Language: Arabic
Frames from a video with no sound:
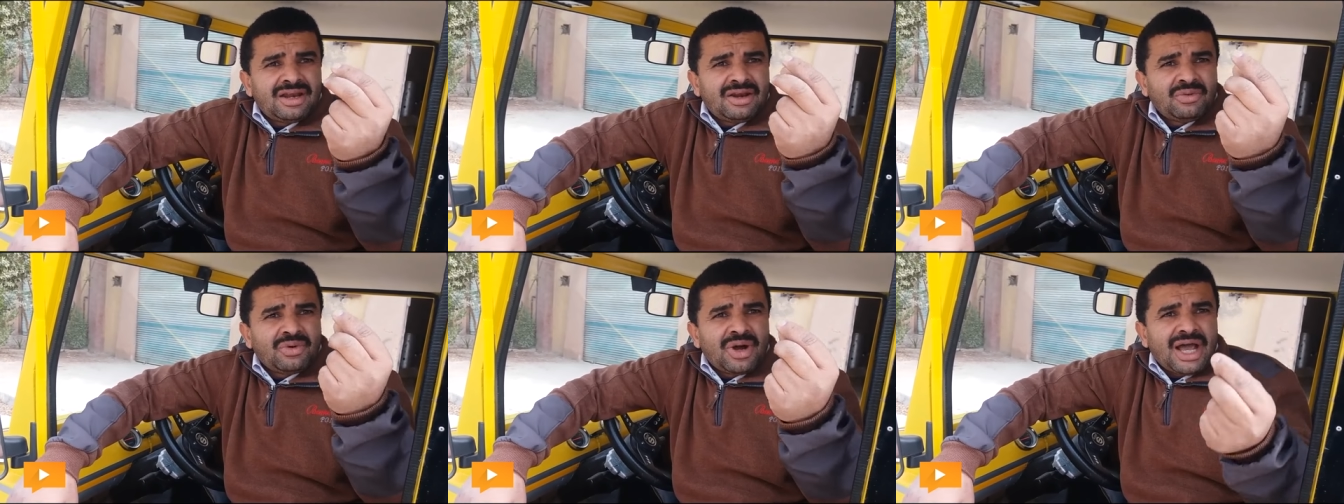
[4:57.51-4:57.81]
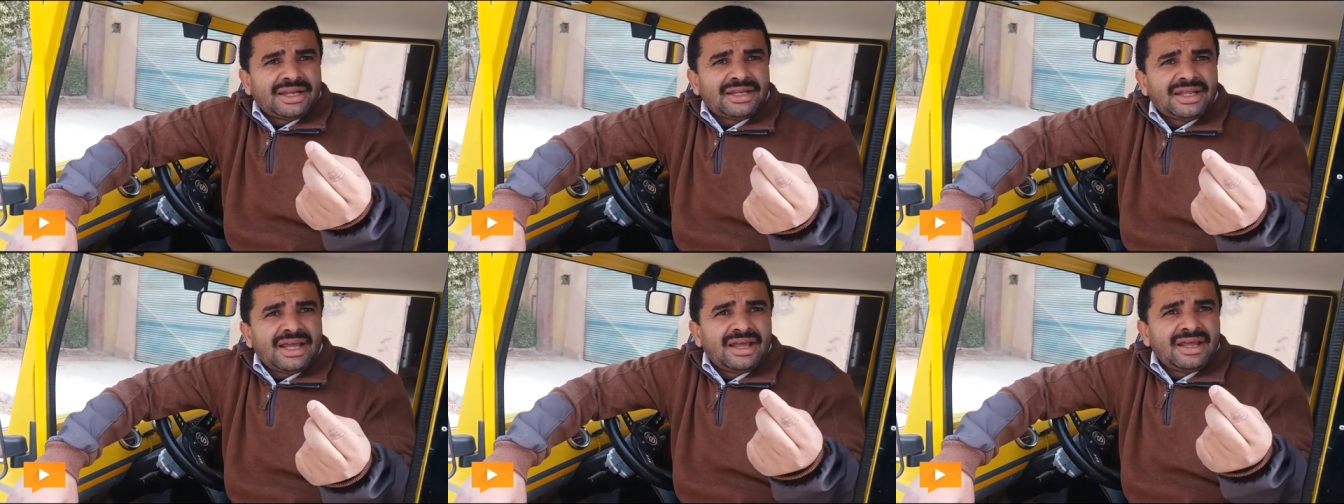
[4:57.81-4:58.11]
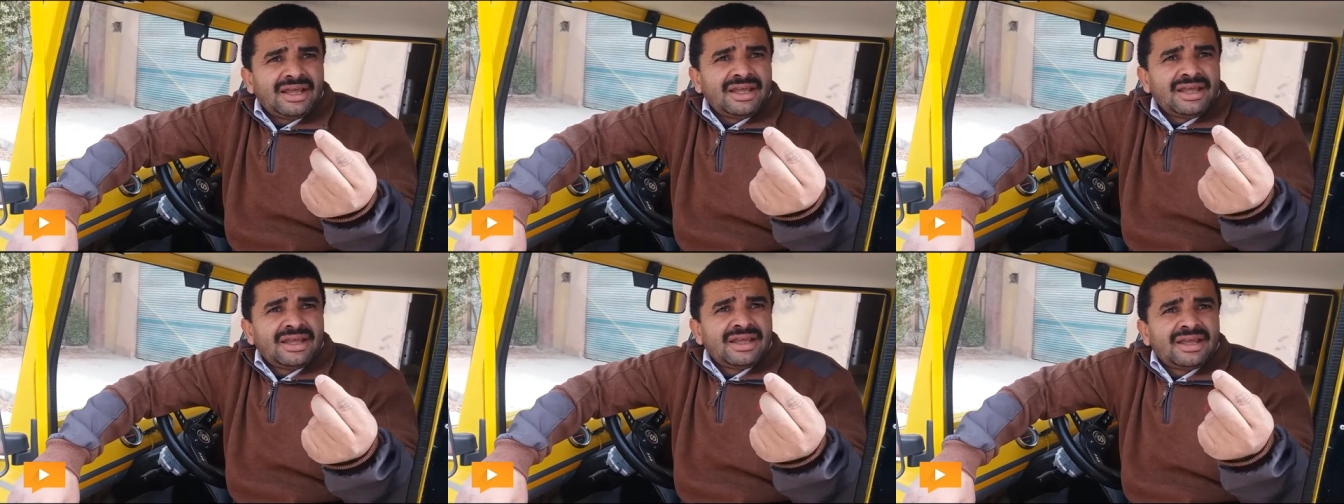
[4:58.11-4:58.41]
الواحده
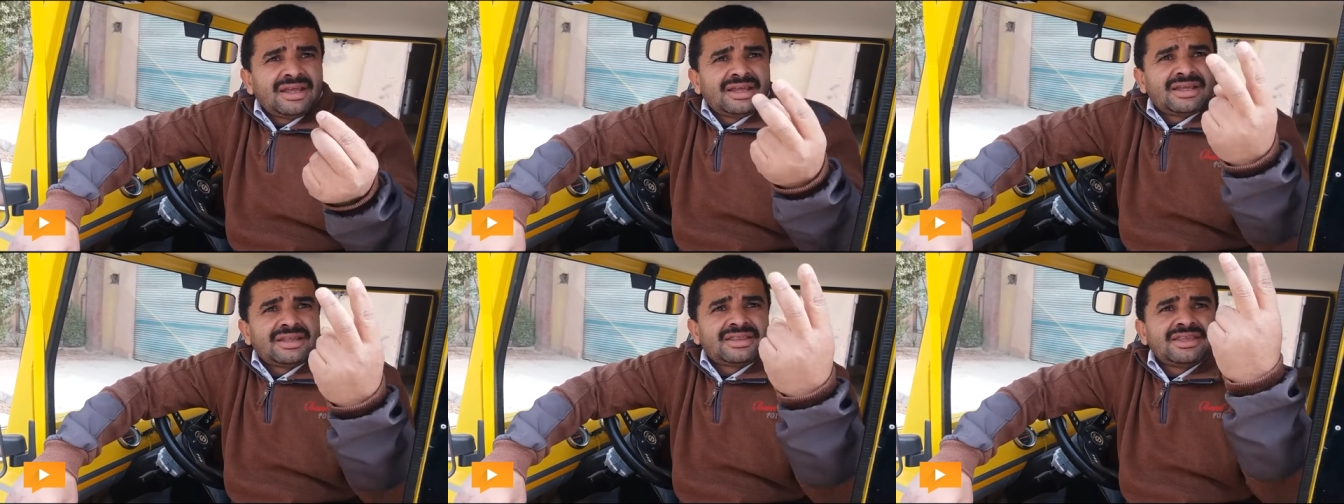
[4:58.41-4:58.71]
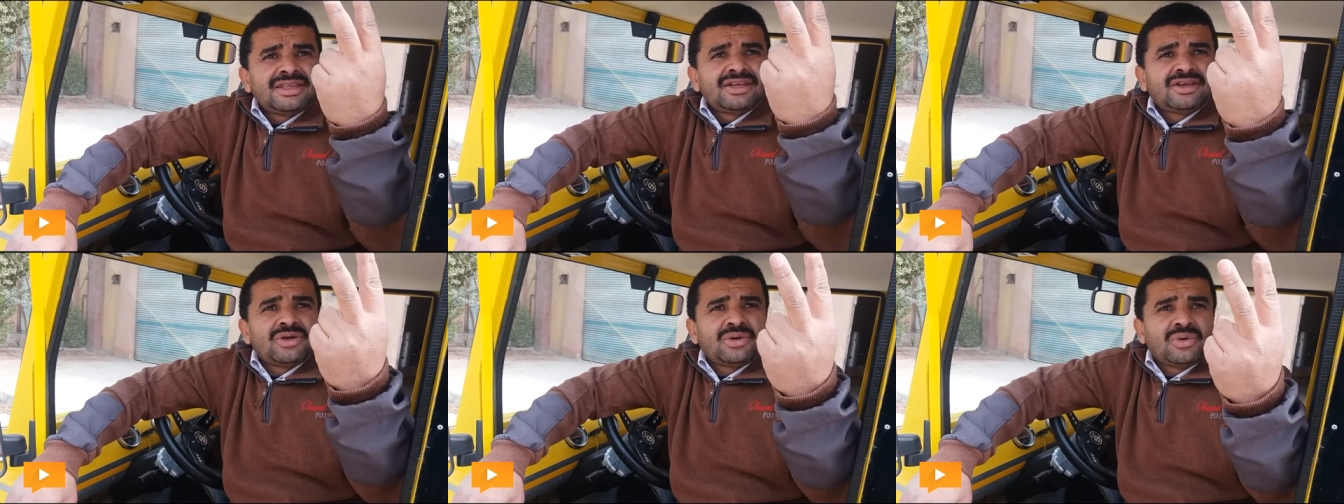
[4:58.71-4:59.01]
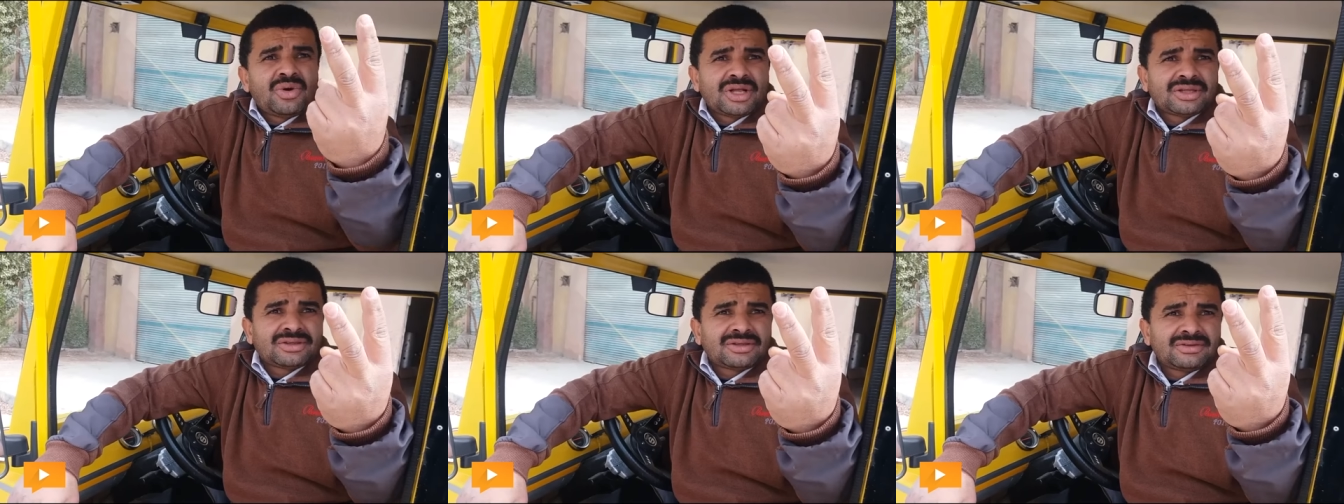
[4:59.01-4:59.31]
2
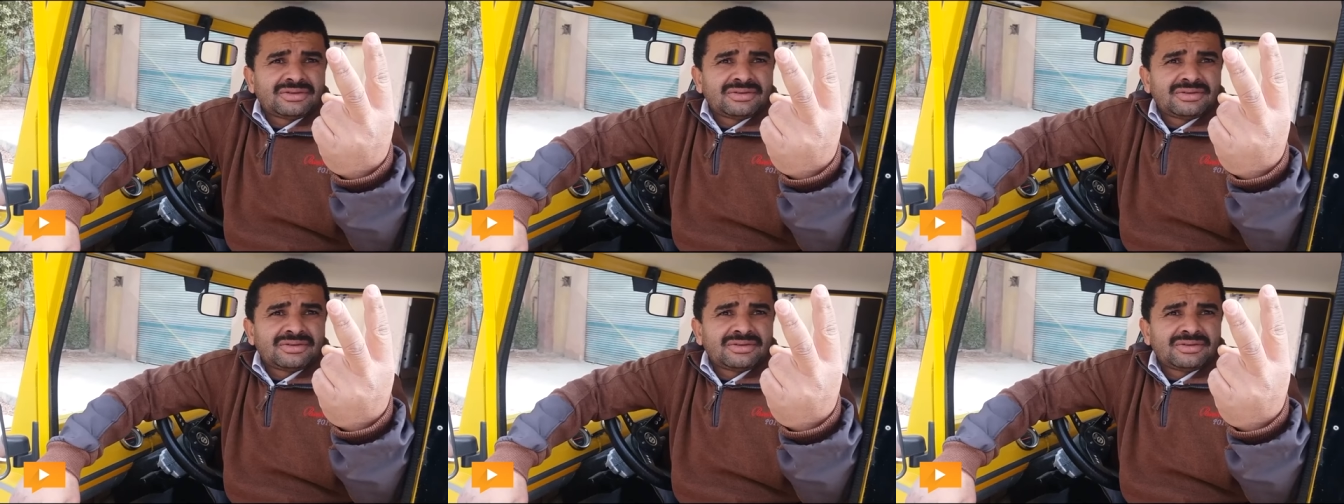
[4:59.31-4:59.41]
كيلو وات